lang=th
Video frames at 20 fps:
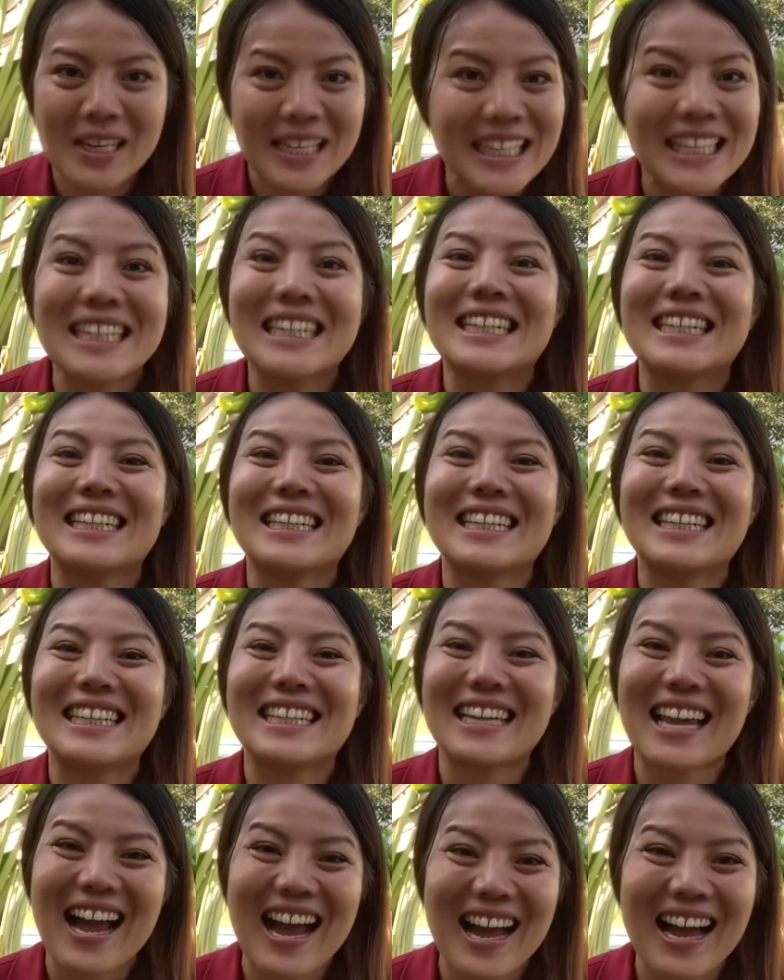เลย
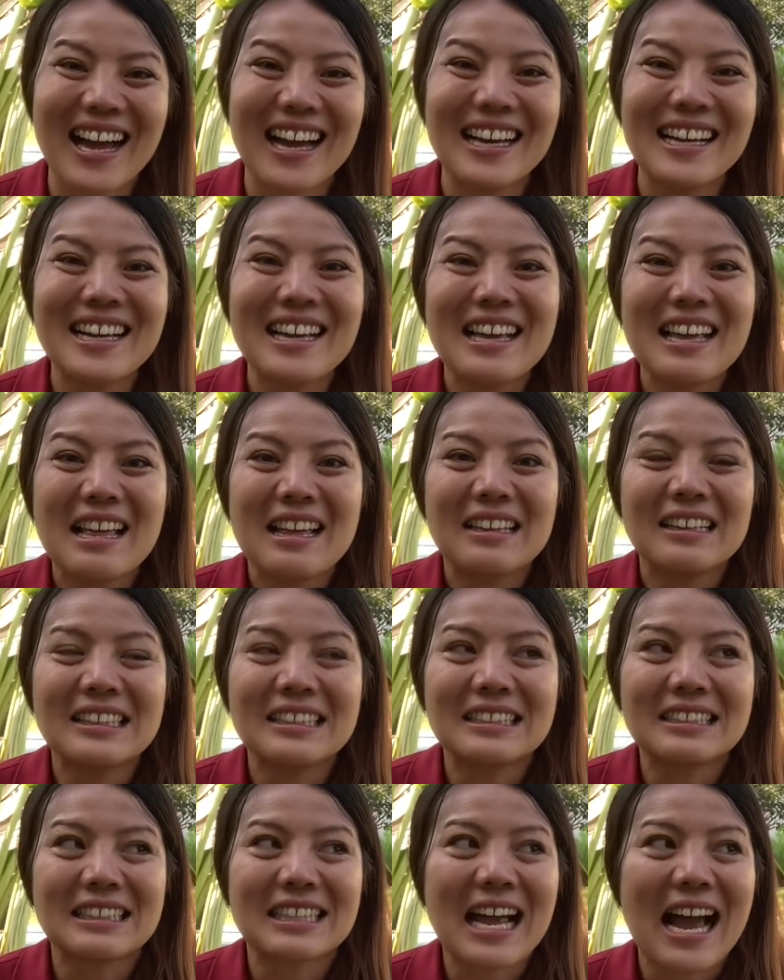นะคะห
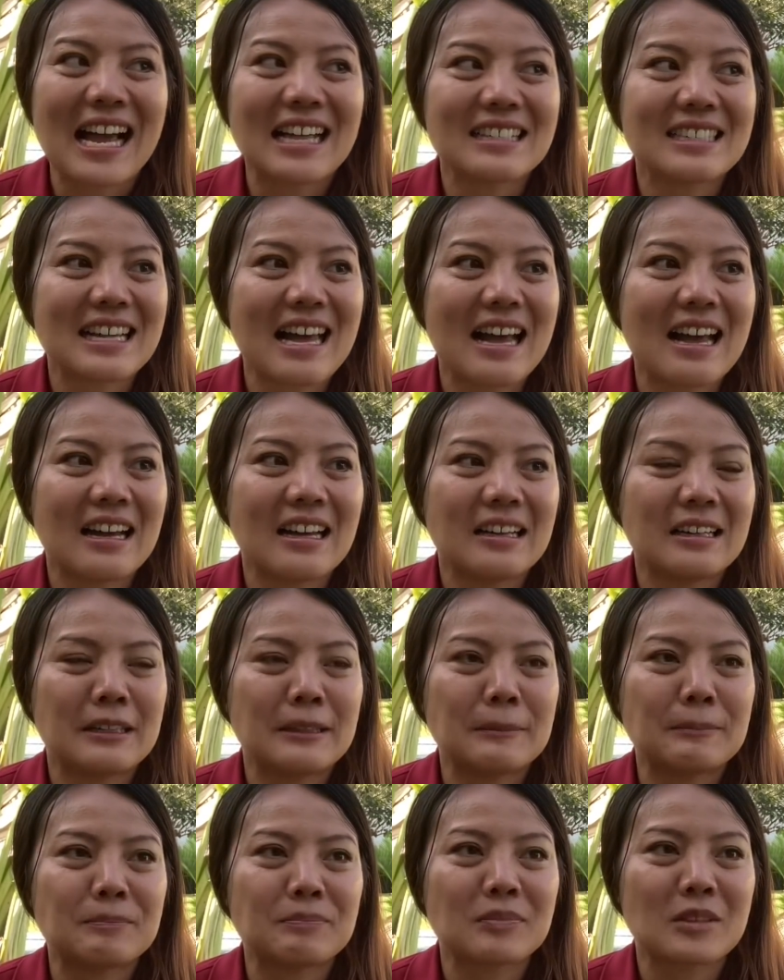รือการจะ
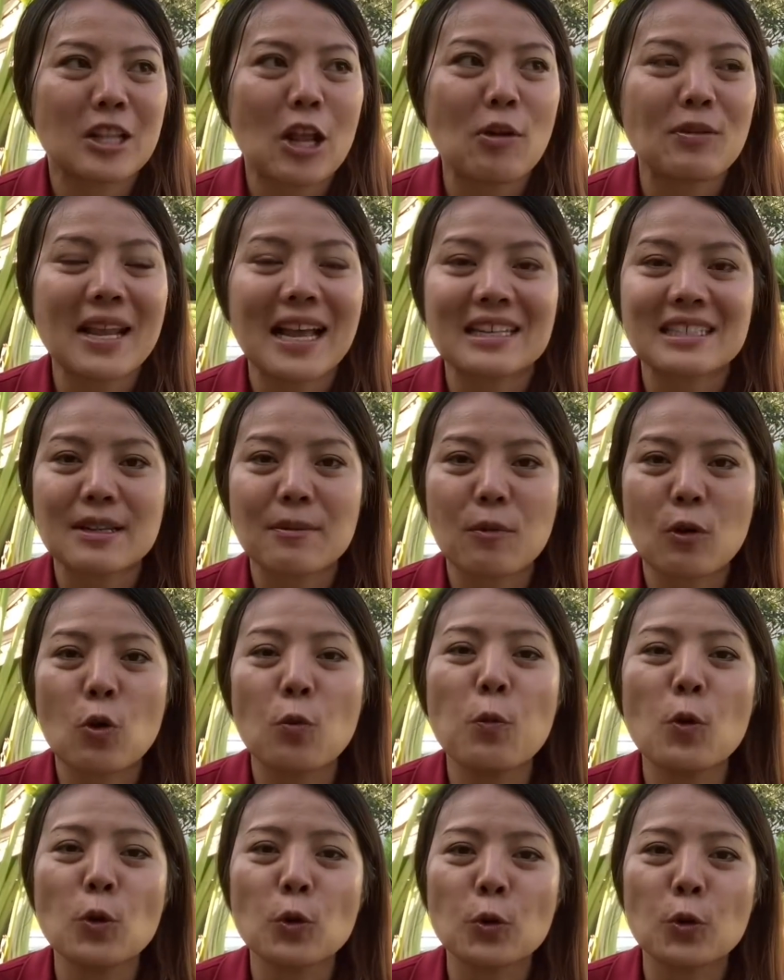เเราอยากจะ
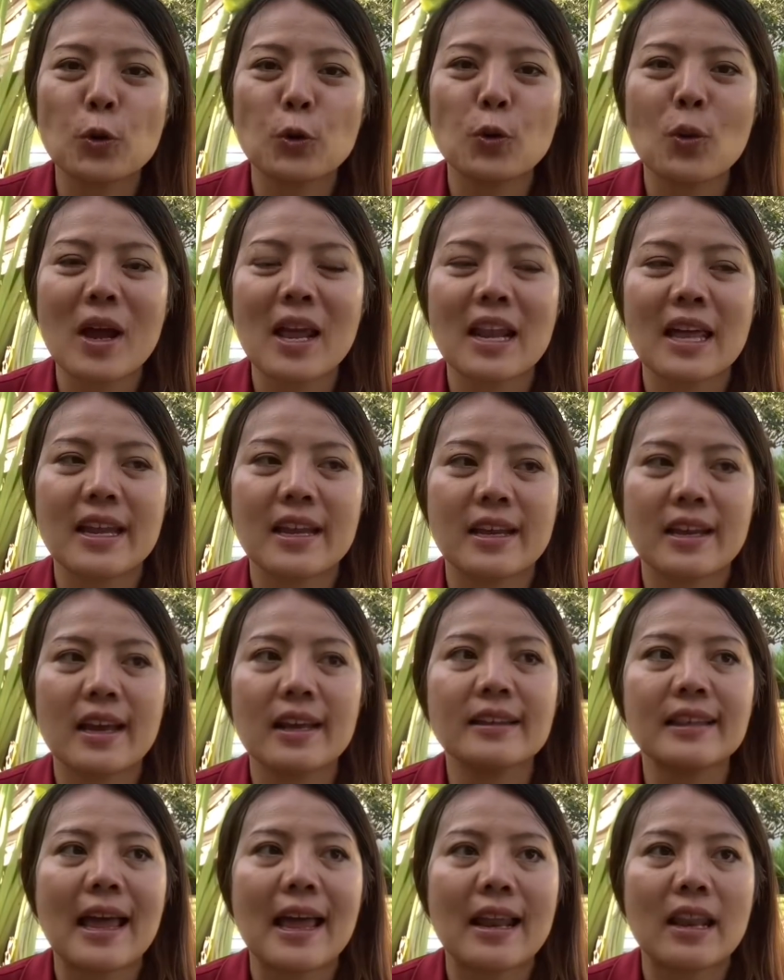พูดคุยด้วยอะไรอย่าง
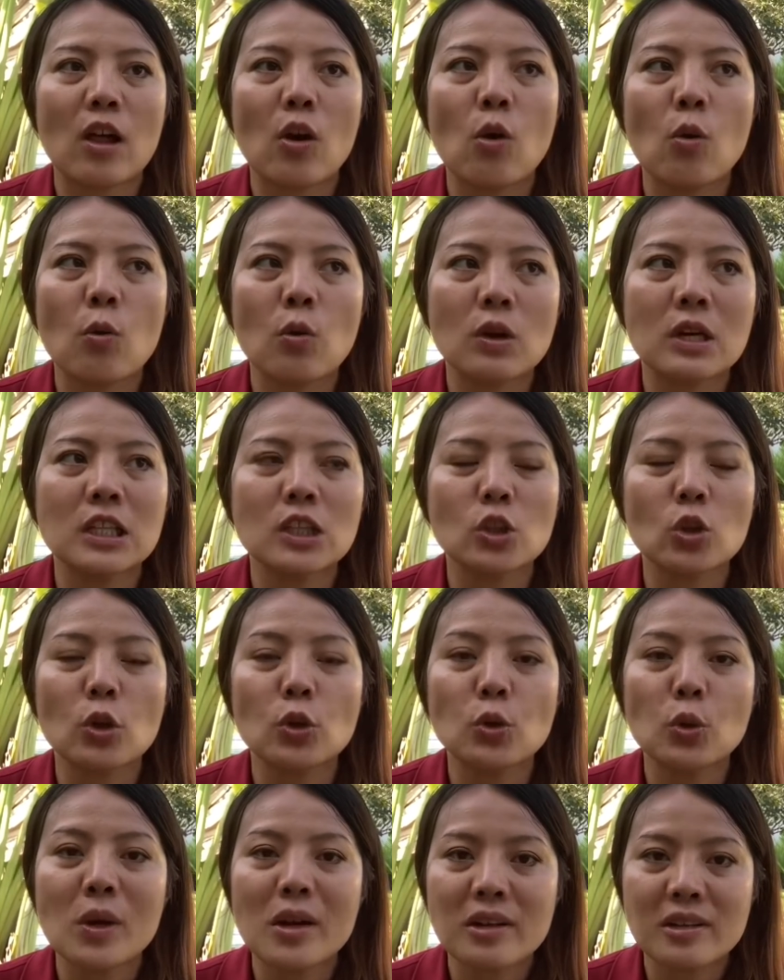เงี้ยแต่เราขึ้นต้
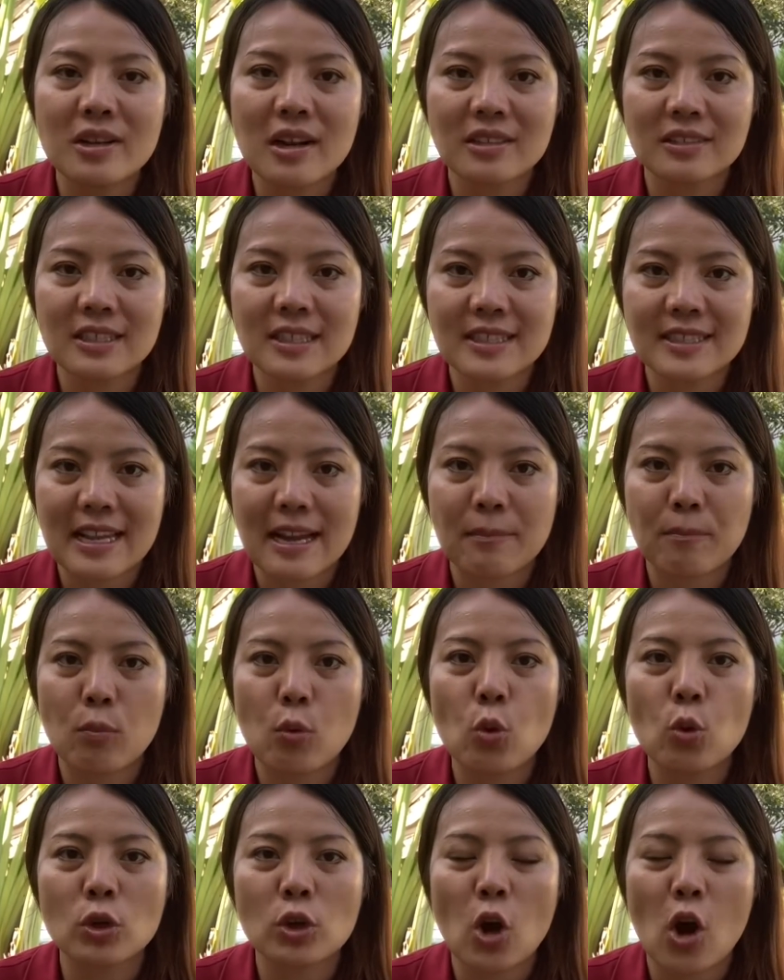นด้วยเรื่องที่แจ็ค
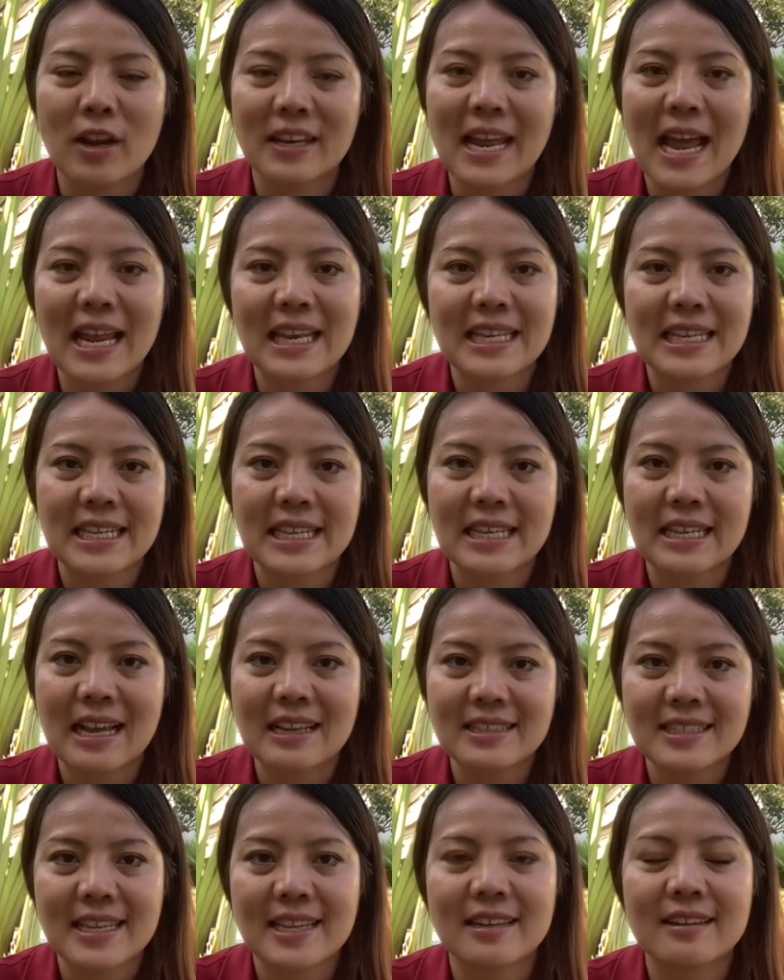พูดก่อนหน้านี้
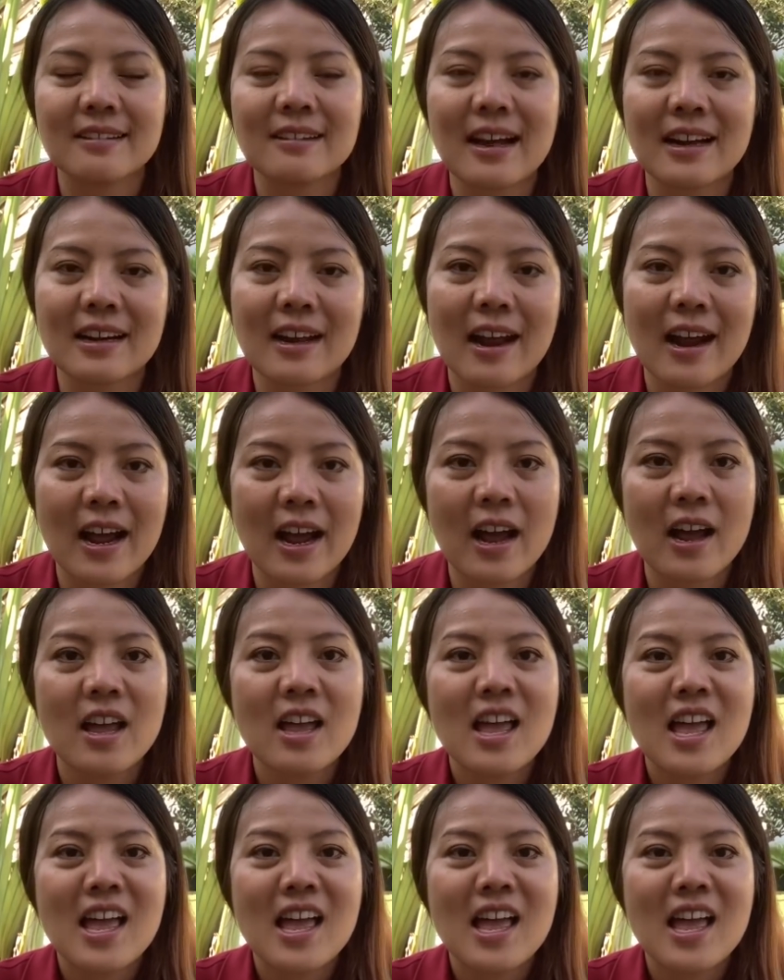ทั้งดเรื่องนะคะ